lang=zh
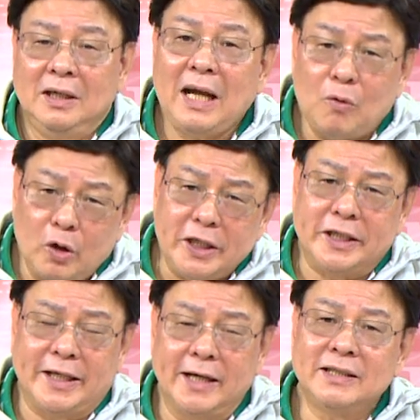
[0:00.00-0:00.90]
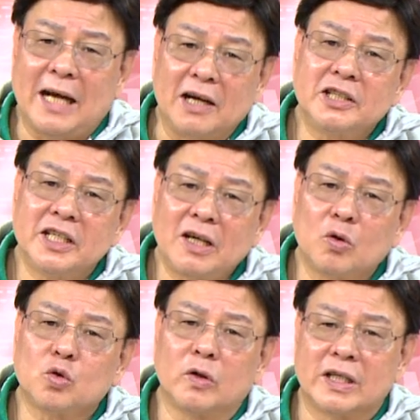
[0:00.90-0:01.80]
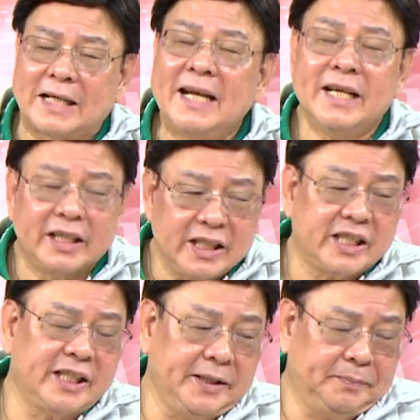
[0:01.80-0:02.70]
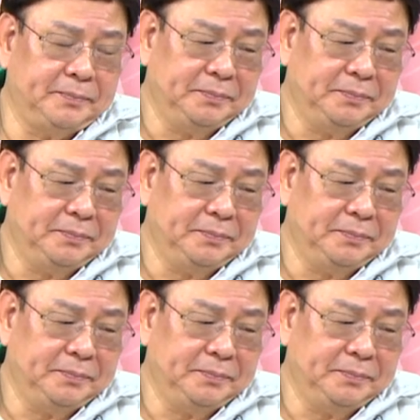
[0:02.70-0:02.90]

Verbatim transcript: 但我以前长期操作的三零一七，